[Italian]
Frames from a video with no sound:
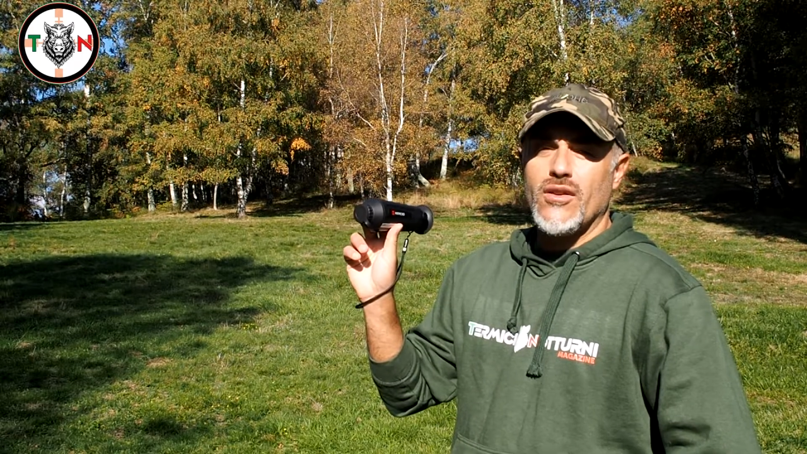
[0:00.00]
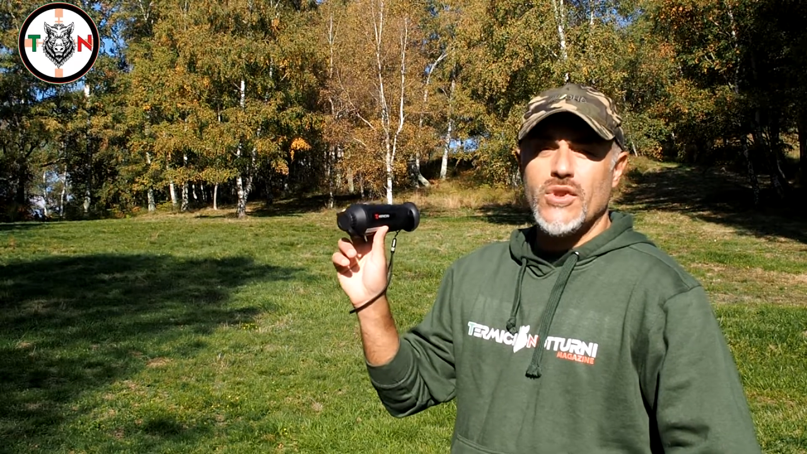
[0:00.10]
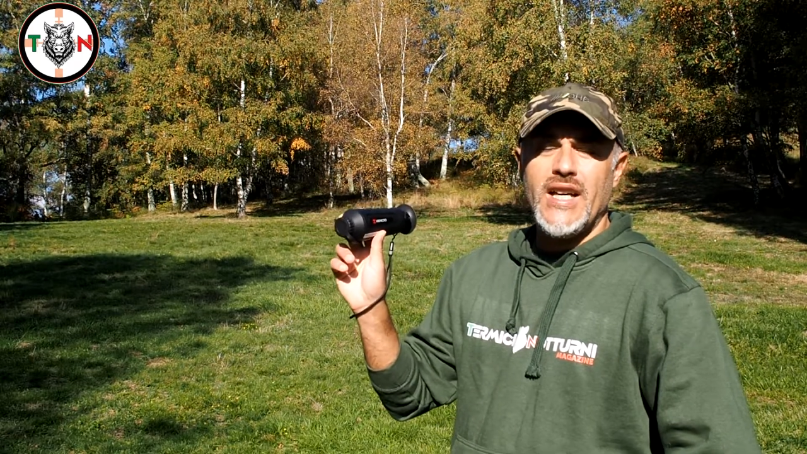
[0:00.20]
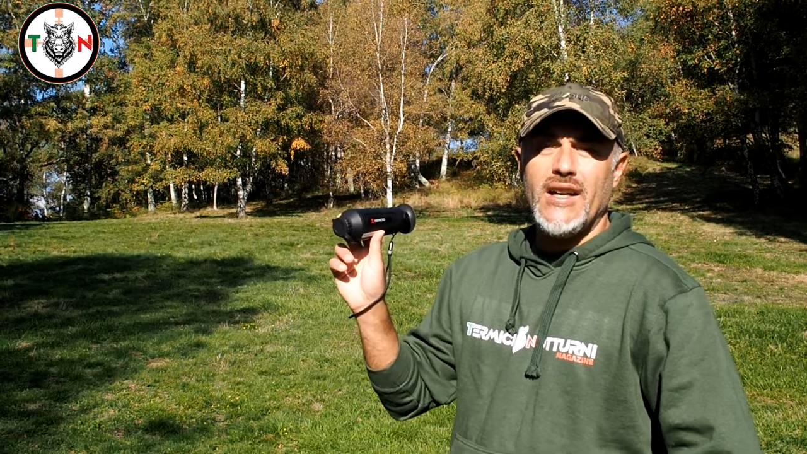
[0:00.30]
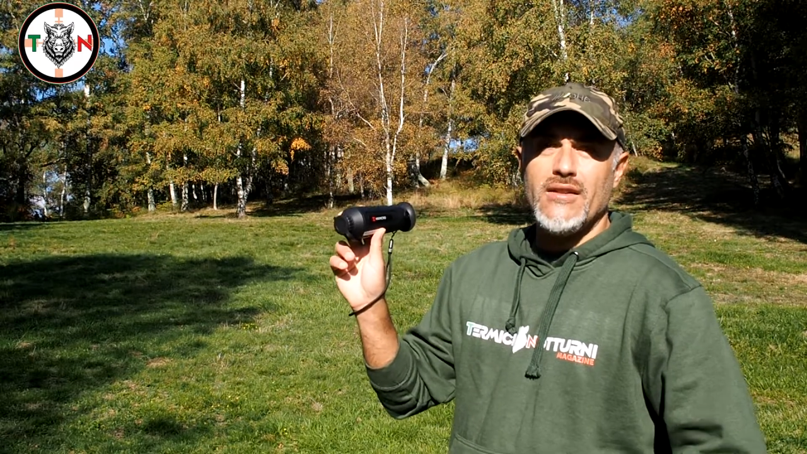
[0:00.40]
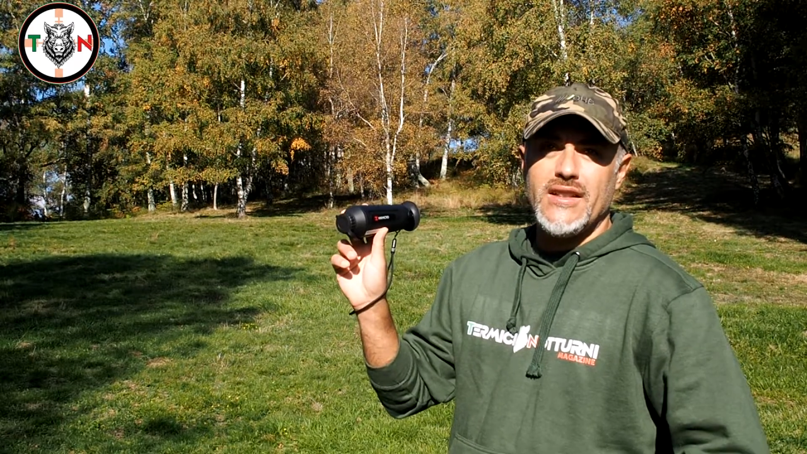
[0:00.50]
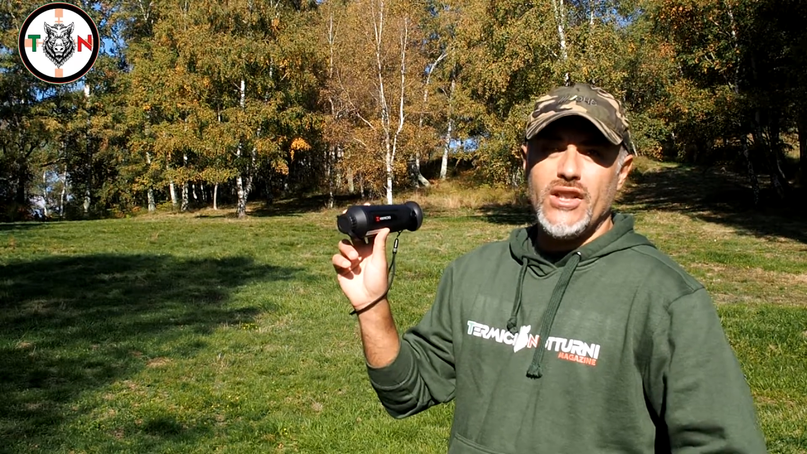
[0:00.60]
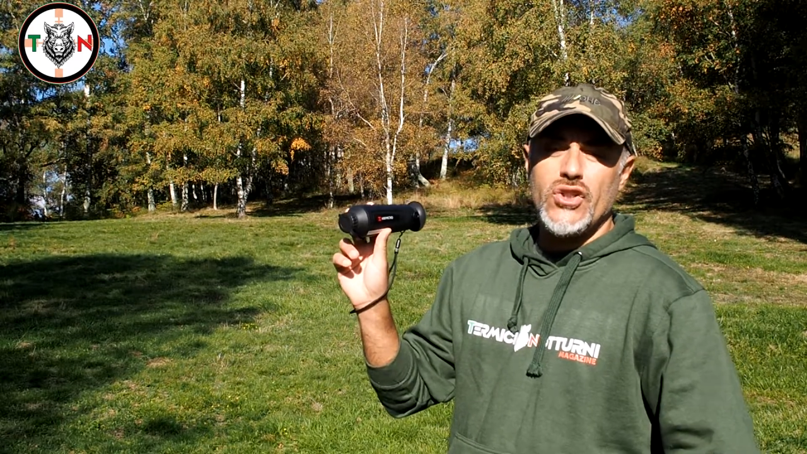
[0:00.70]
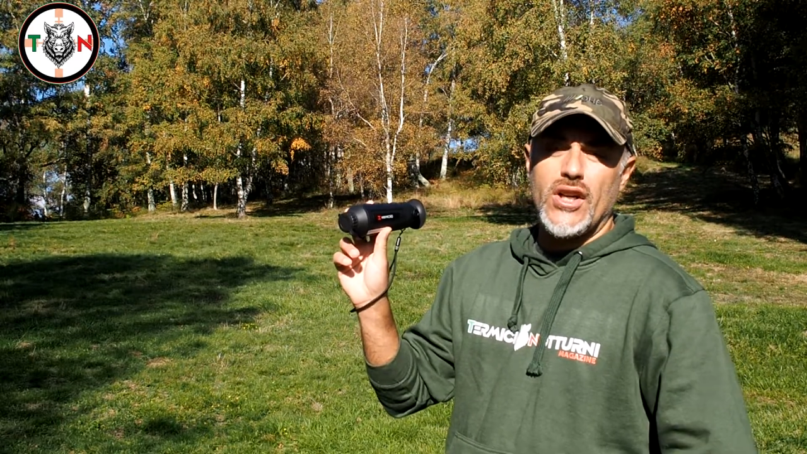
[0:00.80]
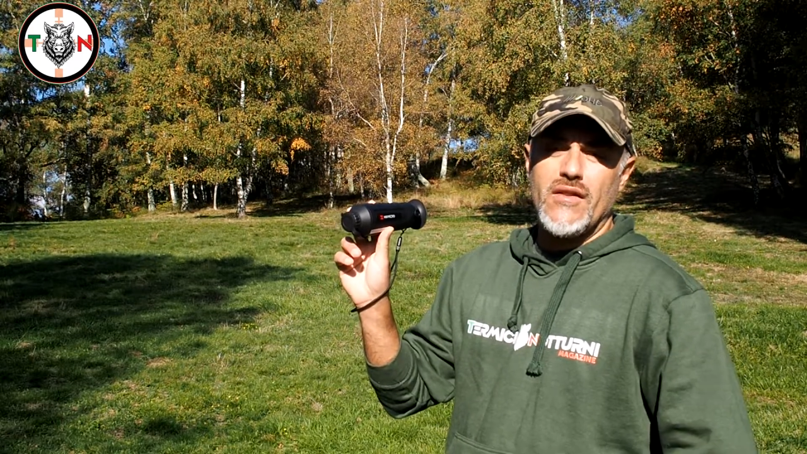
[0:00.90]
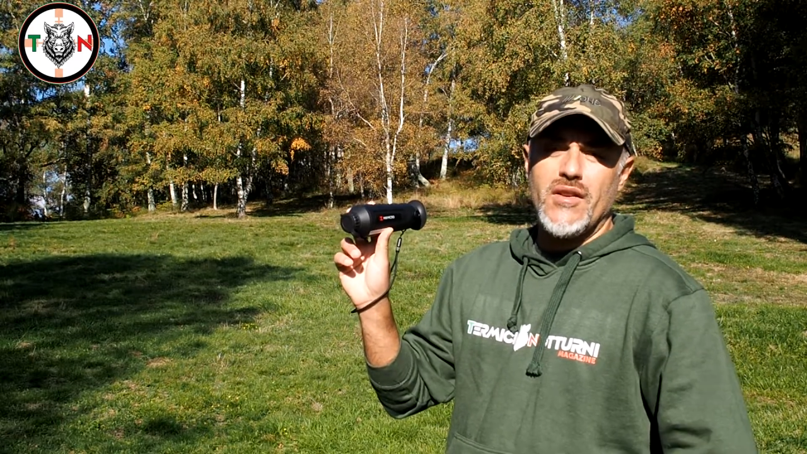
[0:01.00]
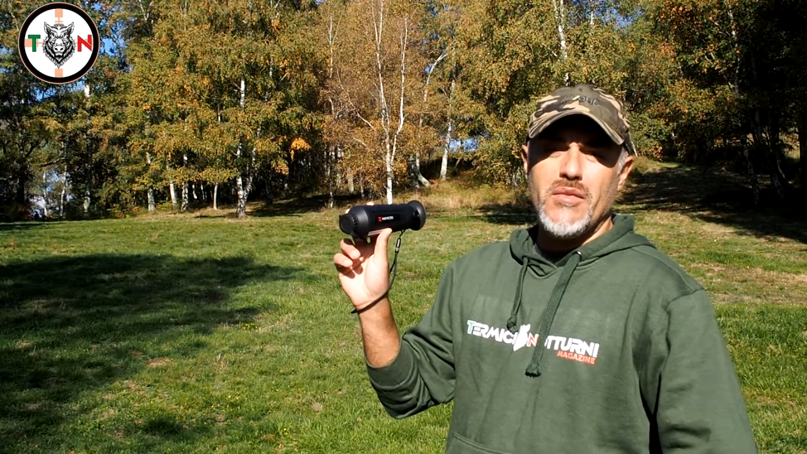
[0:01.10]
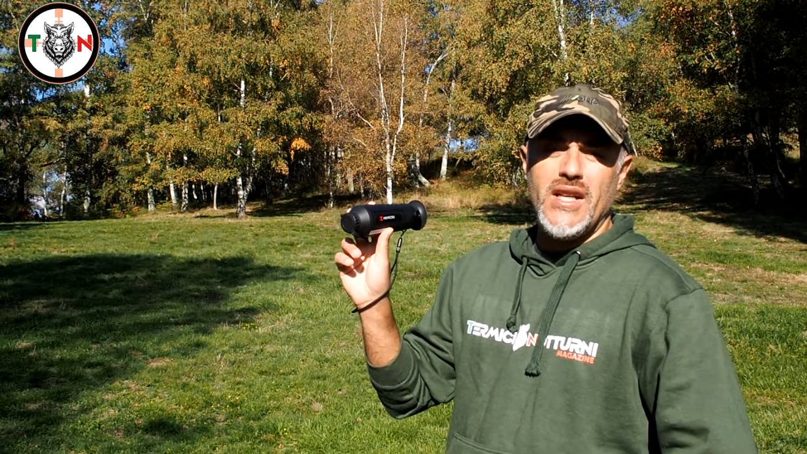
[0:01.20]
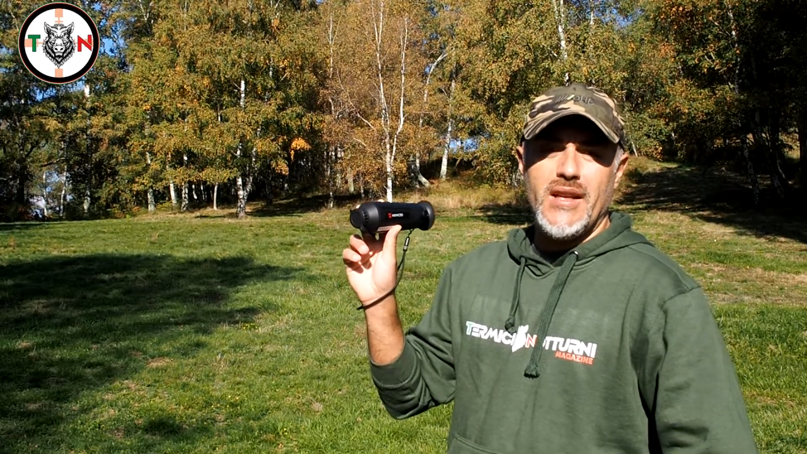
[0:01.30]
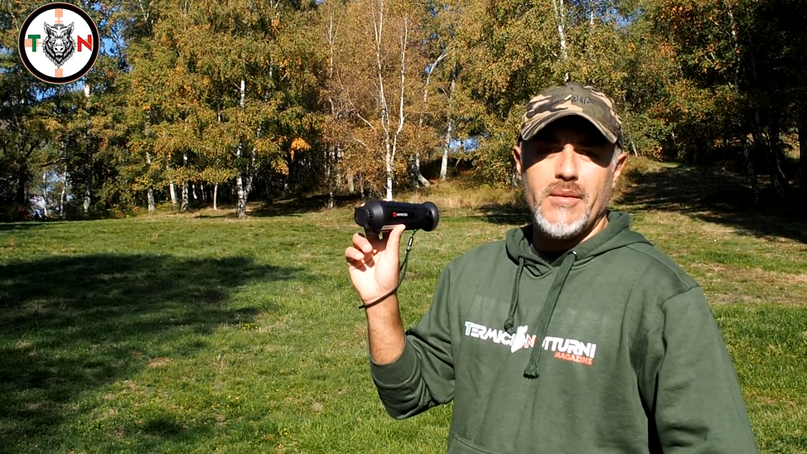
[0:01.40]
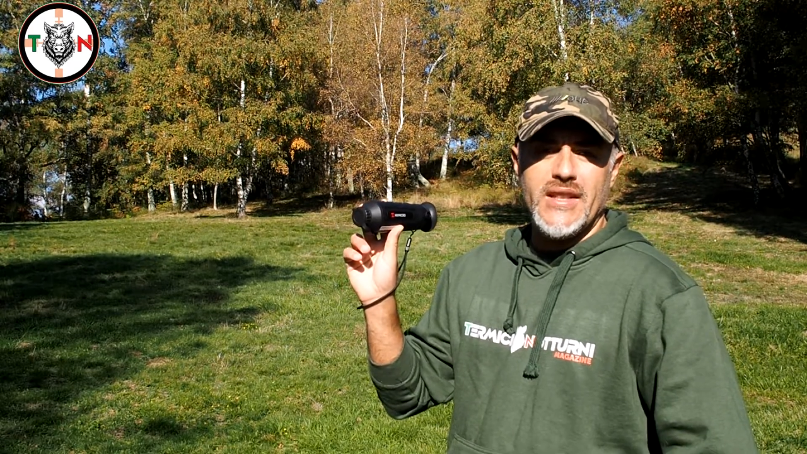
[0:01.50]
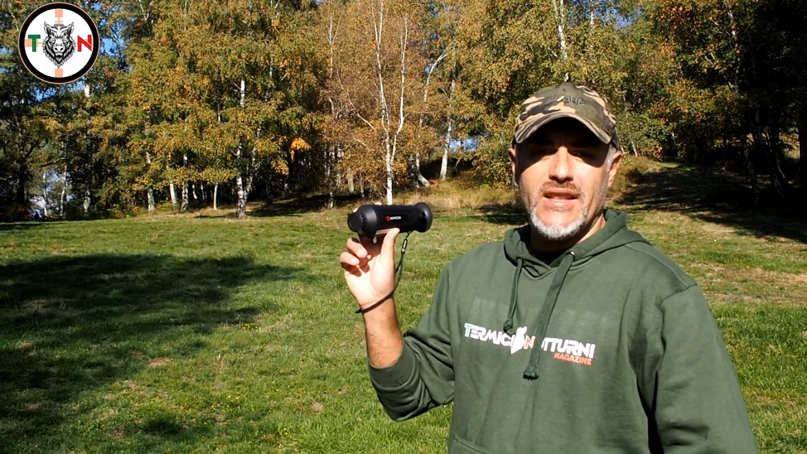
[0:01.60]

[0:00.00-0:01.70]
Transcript: modello da 19 mm